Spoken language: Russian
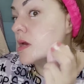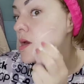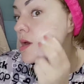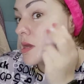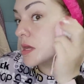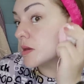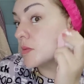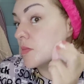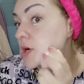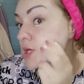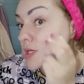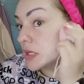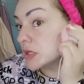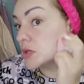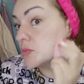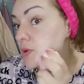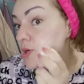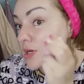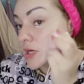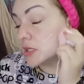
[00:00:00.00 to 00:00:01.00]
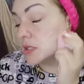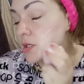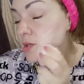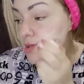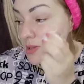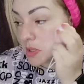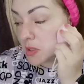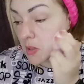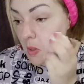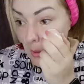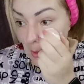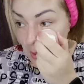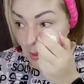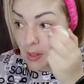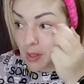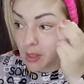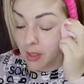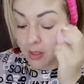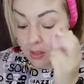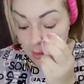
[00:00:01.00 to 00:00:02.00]
и массаж проходил
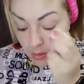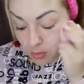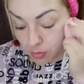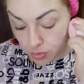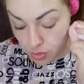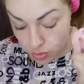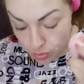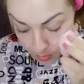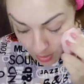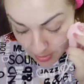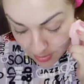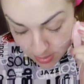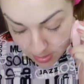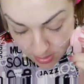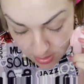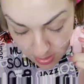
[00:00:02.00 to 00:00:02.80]
лучше. У меня, кстати,